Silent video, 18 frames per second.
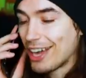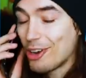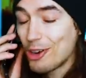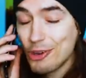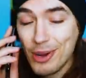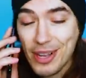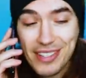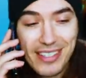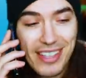
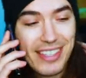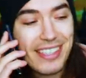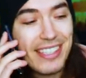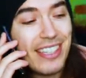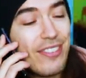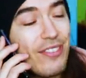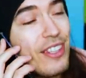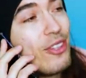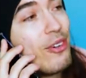Allô, ouais, ça te
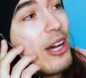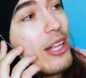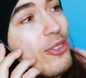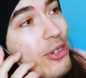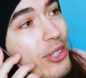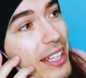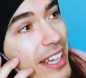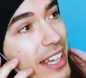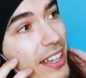dit une vidéo à
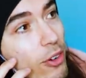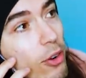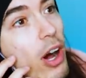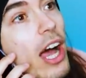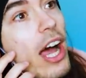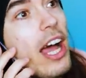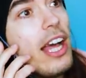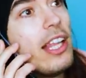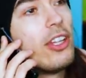tourner
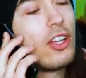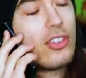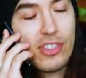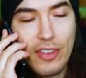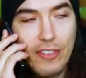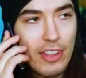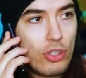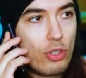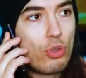Ouais, non,
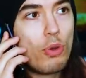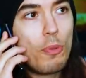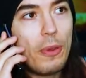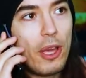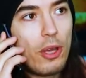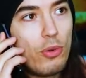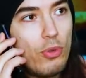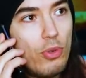ça va être super